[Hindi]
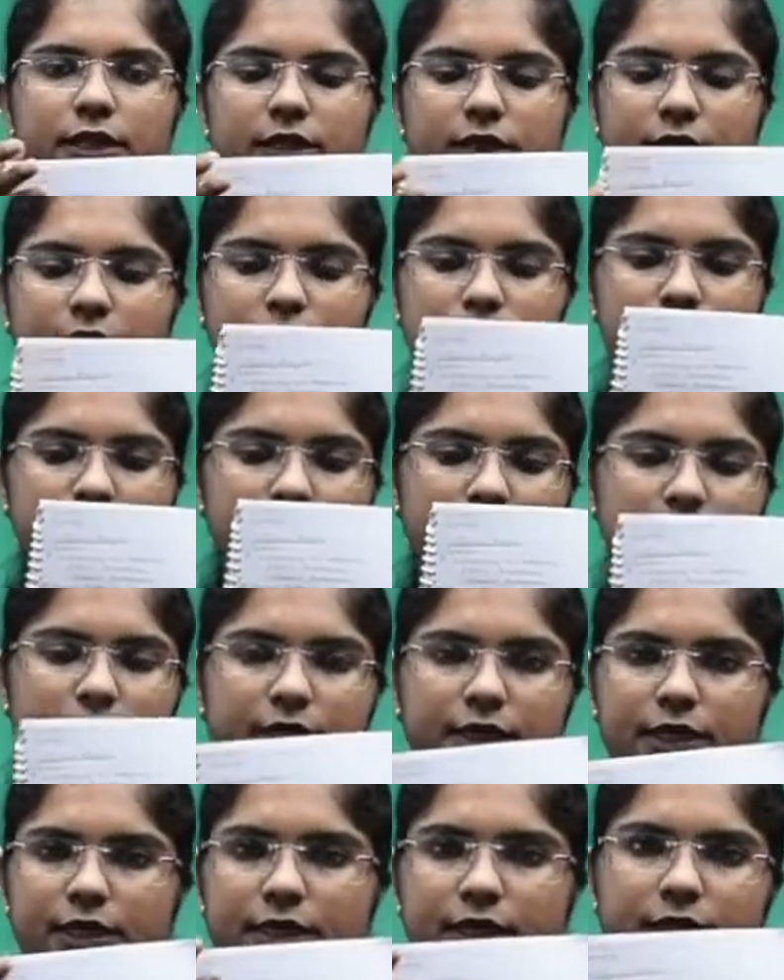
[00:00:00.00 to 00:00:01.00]
दिख रहा है दूसरा
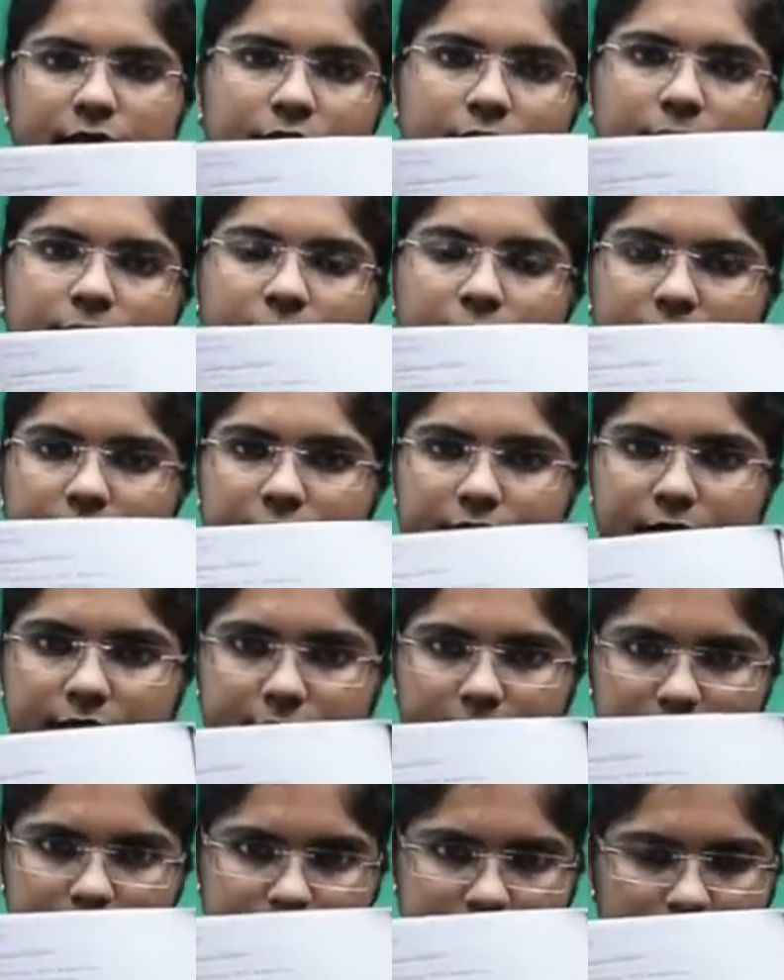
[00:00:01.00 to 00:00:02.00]
ये ये लंबाई दिख
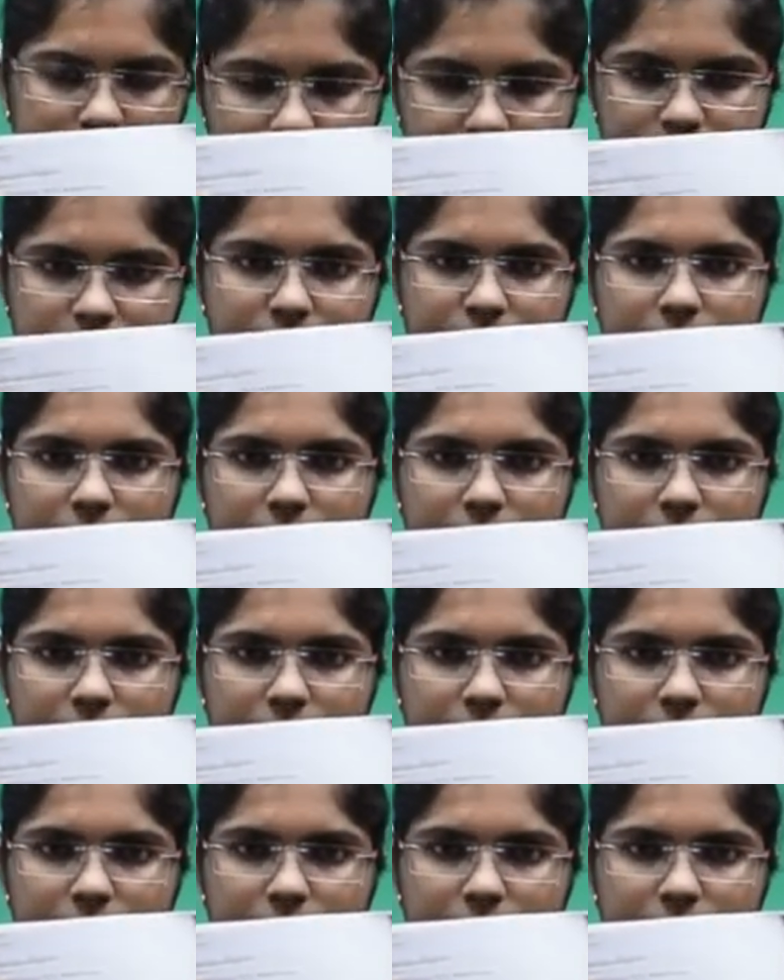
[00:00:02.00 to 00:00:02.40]
रहा है ठीक